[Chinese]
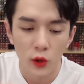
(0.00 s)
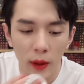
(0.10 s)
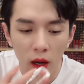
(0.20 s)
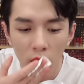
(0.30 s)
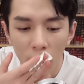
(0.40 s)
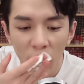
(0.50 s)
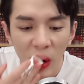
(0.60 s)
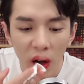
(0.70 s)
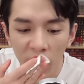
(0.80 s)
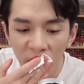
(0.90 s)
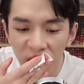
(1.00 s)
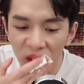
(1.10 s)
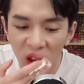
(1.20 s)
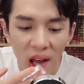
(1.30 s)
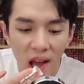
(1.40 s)
对吧？很高
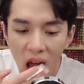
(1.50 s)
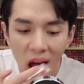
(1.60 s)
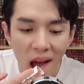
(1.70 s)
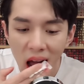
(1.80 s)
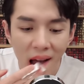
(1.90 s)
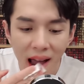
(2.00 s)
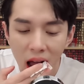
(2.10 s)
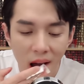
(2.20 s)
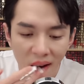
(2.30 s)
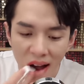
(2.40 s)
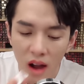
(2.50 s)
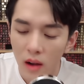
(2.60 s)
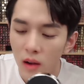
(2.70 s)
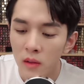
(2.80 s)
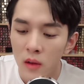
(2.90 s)
分哎。
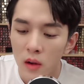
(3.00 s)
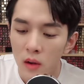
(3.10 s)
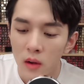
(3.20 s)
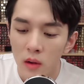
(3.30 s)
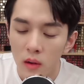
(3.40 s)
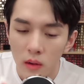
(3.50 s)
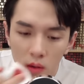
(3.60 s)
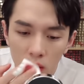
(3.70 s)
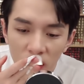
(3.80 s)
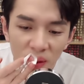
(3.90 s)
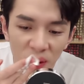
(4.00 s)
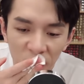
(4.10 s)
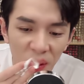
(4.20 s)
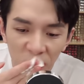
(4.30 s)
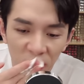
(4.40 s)
因为这个色系还是比
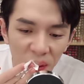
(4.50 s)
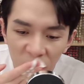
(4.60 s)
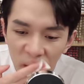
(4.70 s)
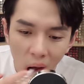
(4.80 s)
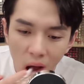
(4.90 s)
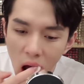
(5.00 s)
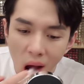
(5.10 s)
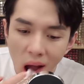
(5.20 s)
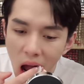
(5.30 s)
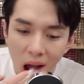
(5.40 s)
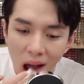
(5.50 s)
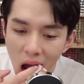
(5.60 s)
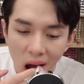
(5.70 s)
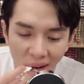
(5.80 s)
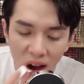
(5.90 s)
较少嘛。嗯。
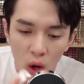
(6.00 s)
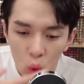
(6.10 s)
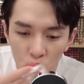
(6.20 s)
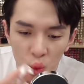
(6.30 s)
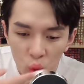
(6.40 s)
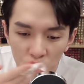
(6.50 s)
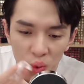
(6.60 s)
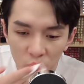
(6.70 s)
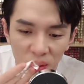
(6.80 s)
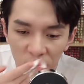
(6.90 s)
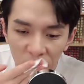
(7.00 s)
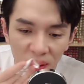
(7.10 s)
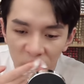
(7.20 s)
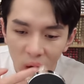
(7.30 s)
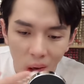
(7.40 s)
很而且很难界定，
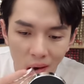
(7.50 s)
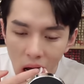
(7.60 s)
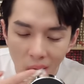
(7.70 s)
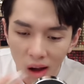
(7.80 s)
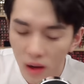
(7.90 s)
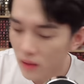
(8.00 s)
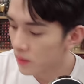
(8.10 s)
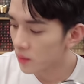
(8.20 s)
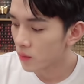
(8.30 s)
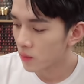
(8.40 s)
就是它。